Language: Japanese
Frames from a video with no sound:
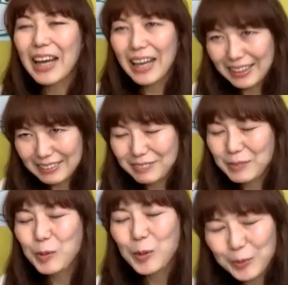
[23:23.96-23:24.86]
さんです。はい。
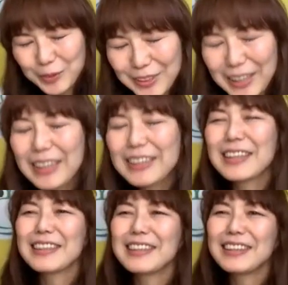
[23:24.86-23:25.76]
福永
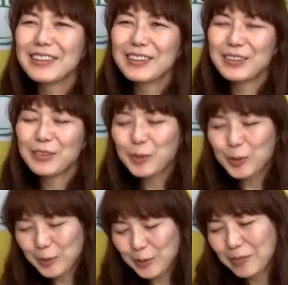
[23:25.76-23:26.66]
さんですよ。
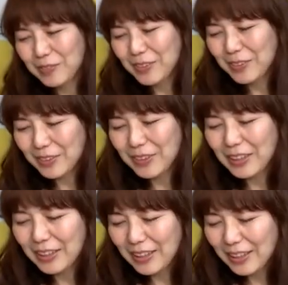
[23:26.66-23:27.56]
もう本当
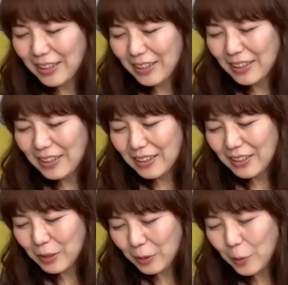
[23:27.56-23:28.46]
に
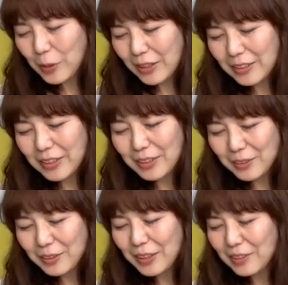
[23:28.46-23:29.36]
の
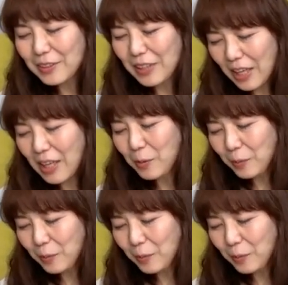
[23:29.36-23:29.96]
キャスティングですね。